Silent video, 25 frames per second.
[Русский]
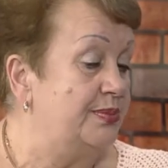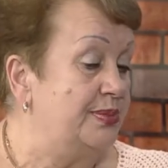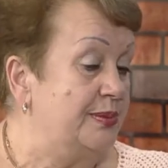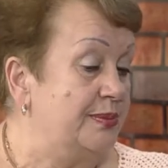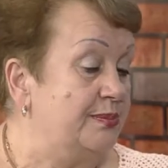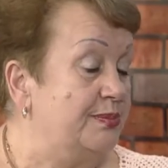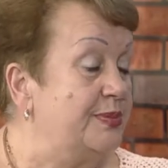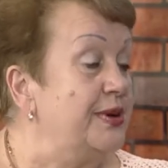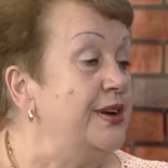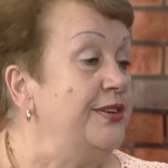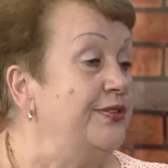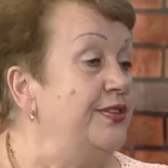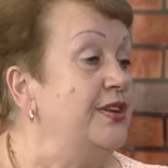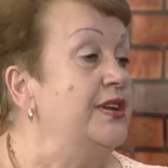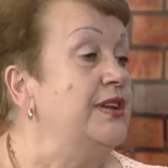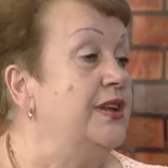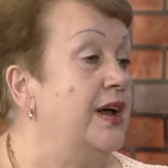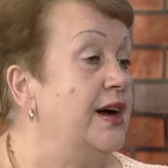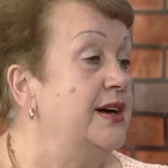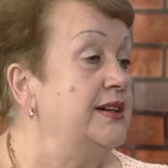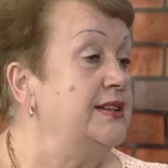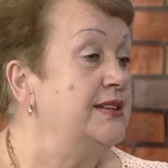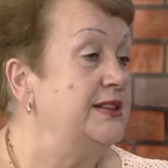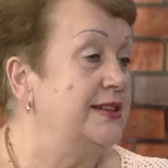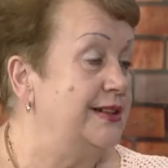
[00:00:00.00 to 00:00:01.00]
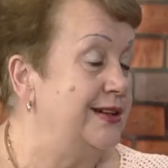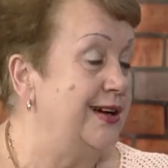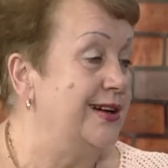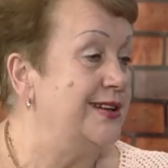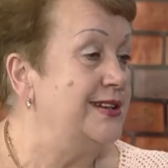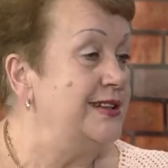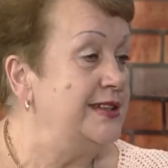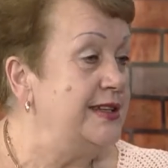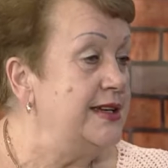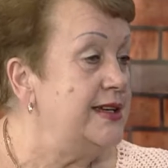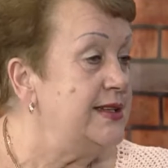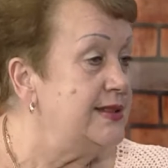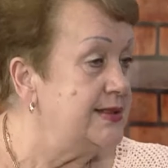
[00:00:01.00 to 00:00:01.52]
профилактика,
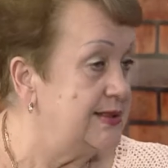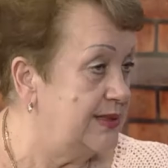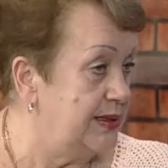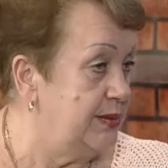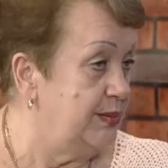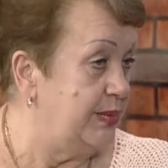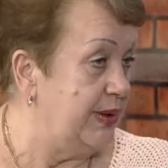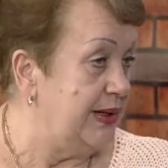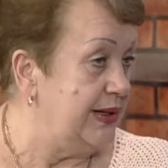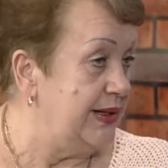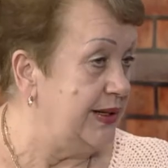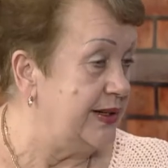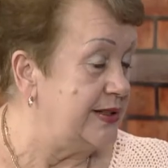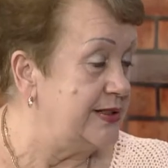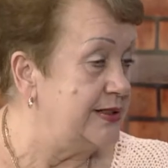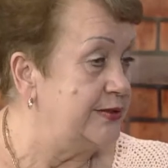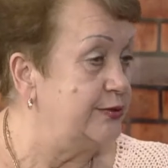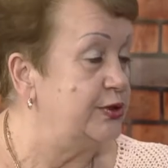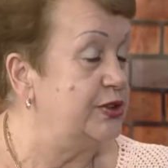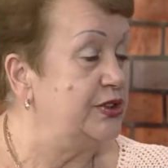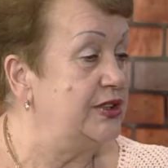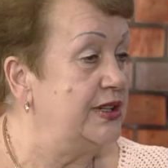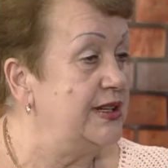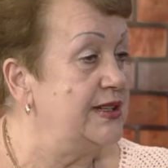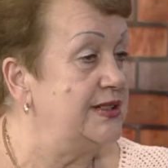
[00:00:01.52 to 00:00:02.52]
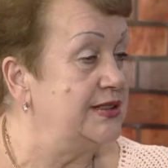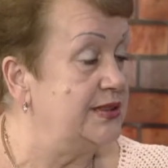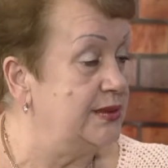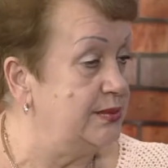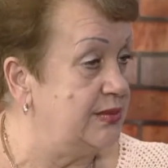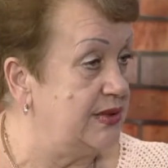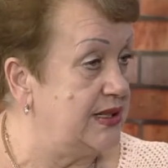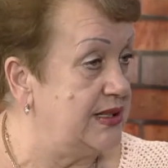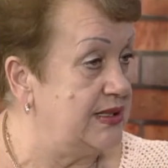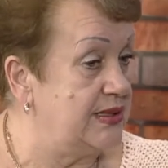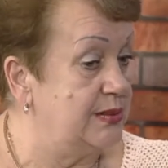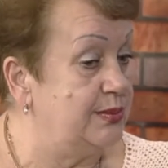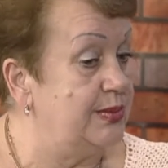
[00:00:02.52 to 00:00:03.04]
не заболеть. Вот если мы
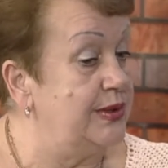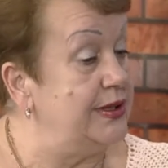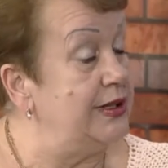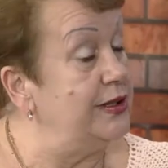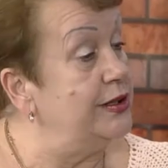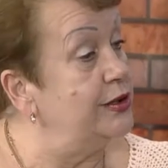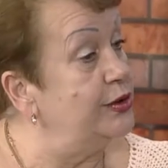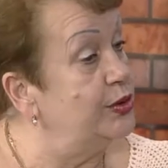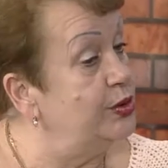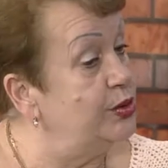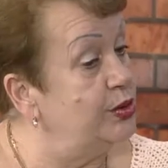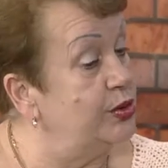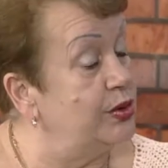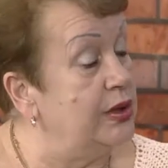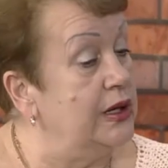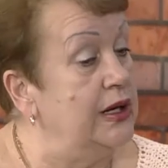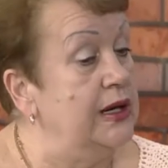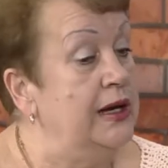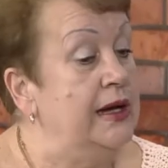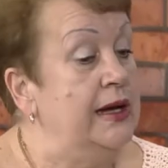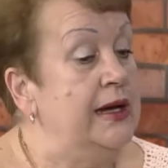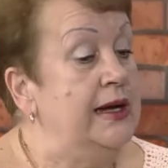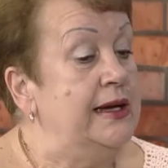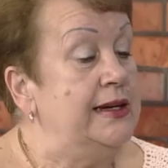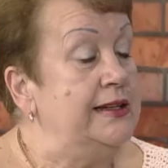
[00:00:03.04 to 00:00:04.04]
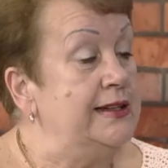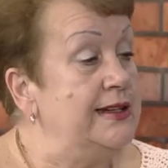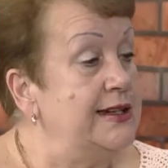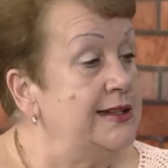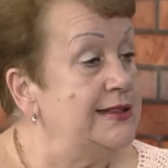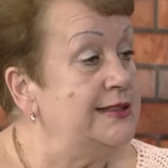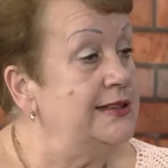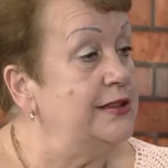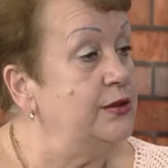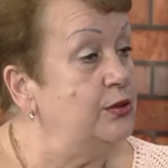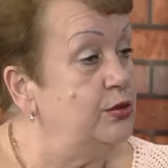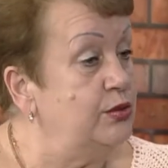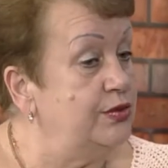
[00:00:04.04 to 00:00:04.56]
не заболели. Но
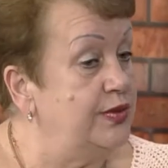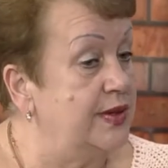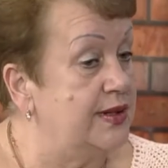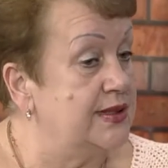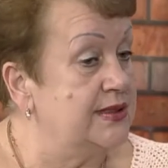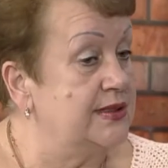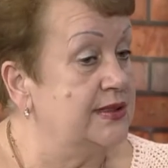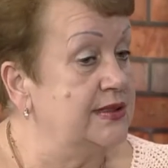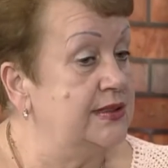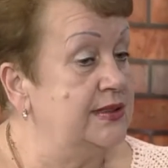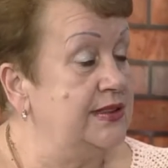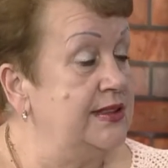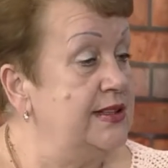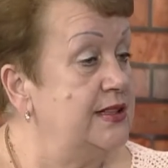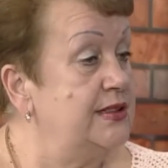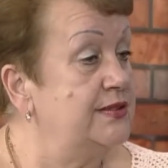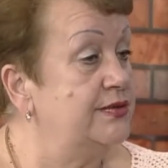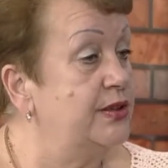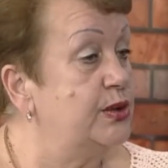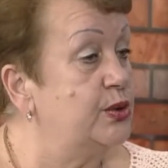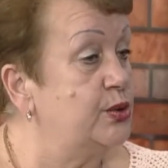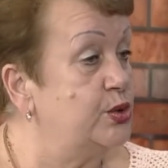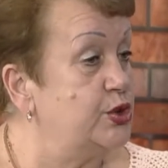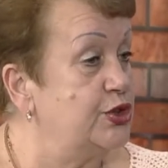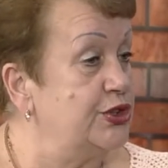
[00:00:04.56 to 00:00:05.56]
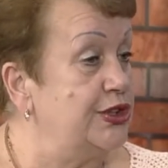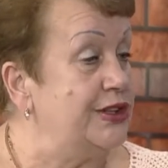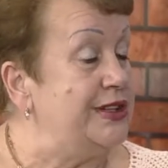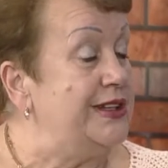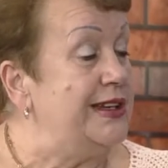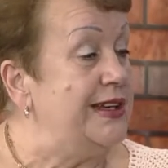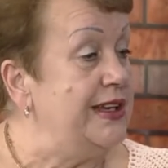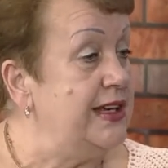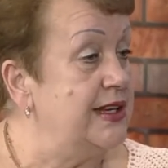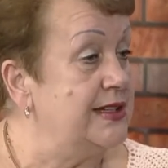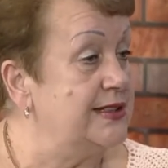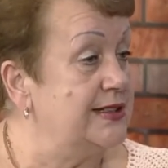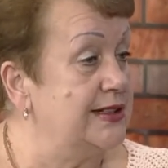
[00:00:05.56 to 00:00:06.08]
если у вас есть в окружении
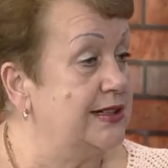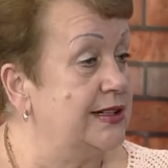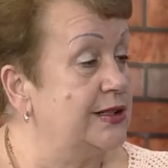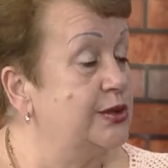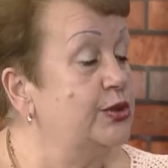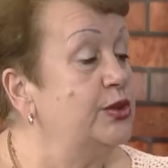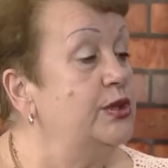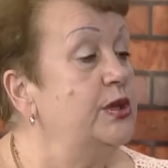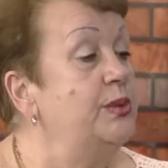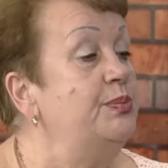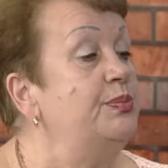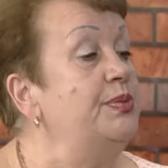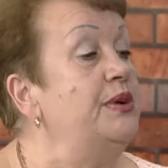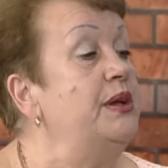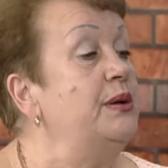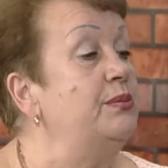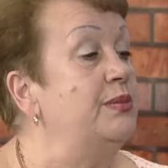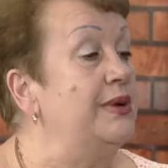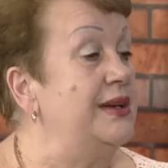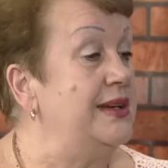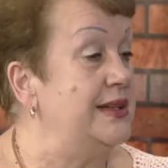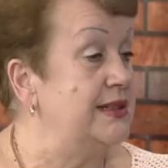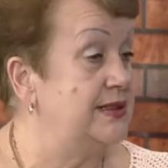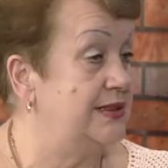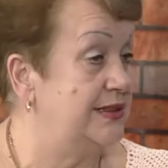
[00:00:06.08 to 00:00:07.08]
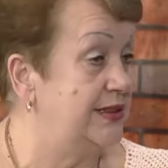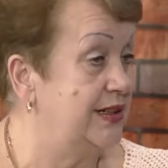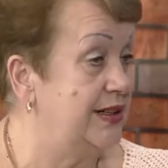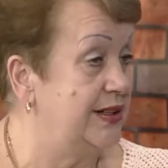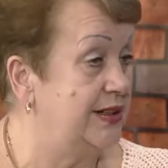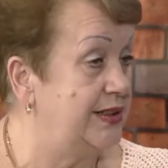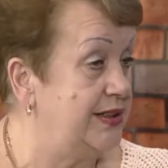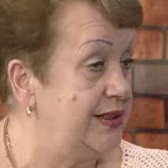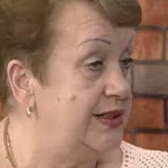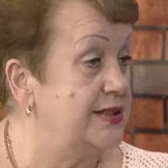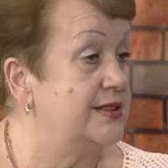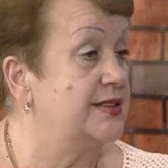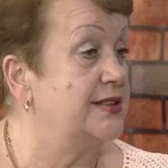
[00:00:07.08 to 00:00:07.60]
лица, которые прибыли из-за
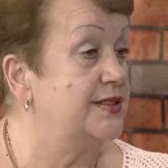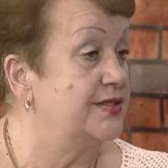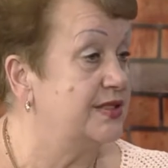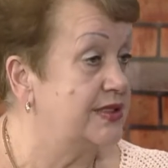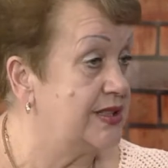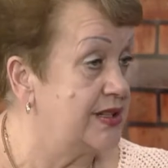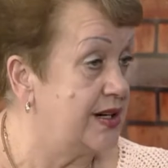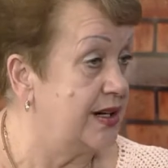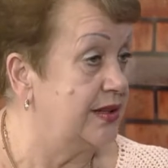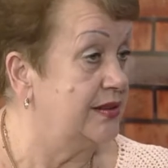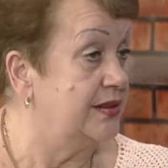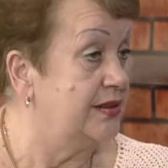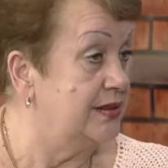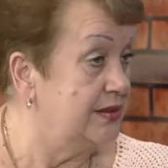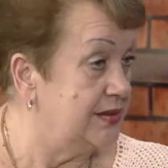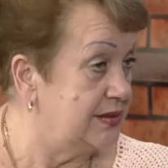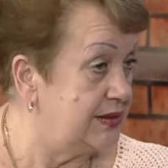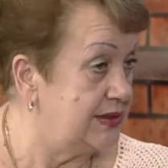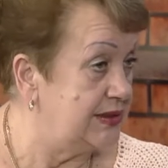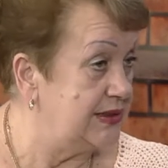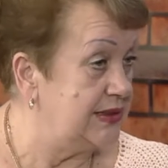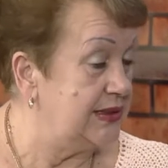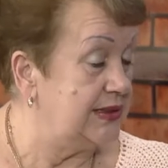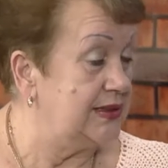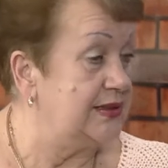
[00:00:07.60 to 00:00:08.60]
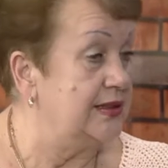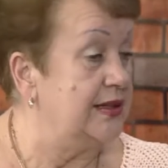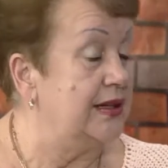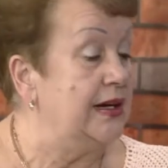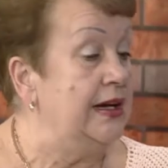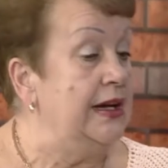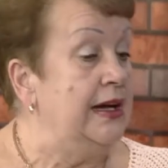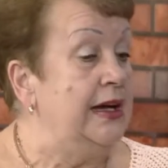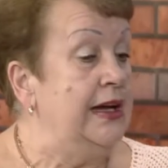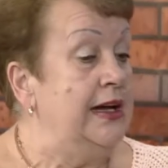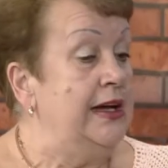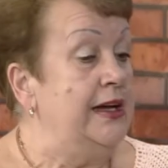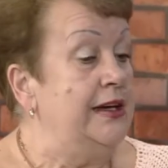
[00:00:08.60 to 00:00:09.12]
границы в стран, где это,
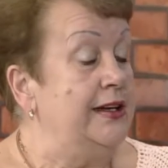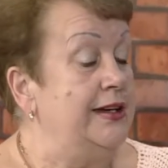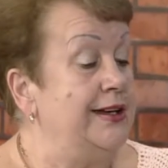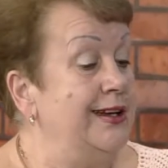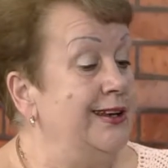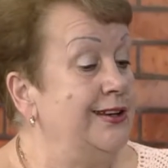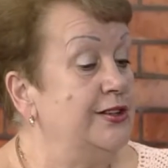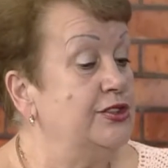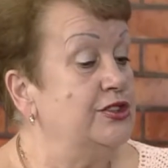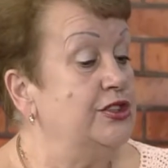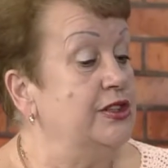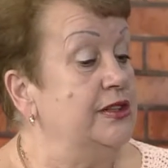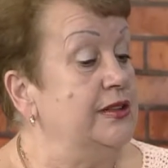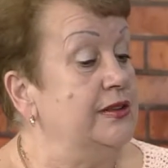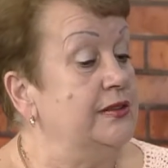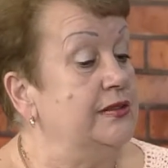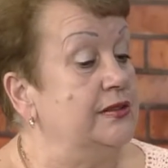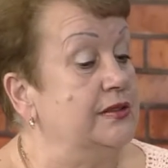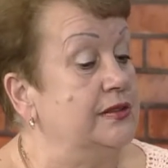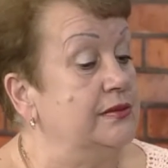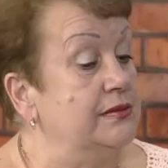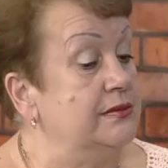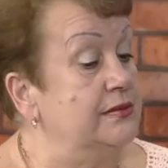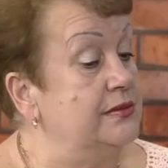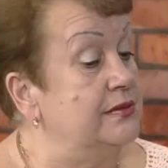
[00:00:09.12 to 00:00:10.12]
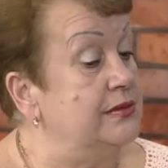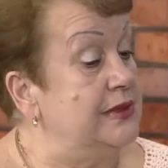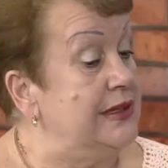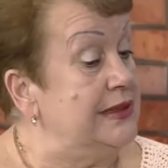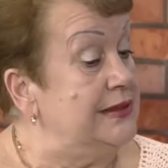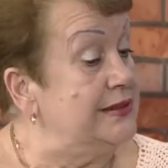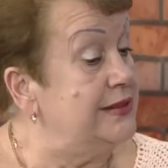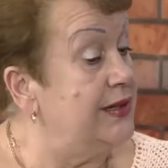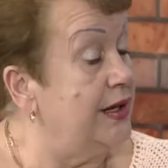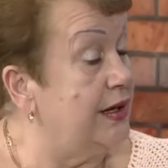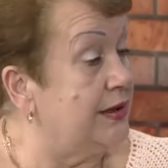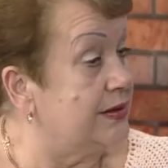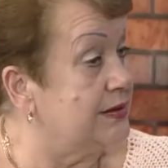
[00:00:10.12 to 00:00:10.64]
или же
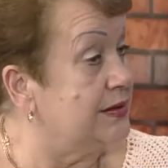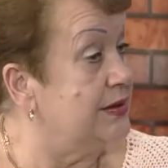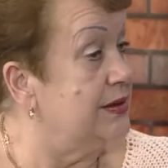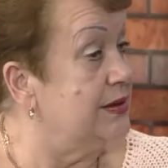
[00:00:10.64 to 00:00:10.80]
контакт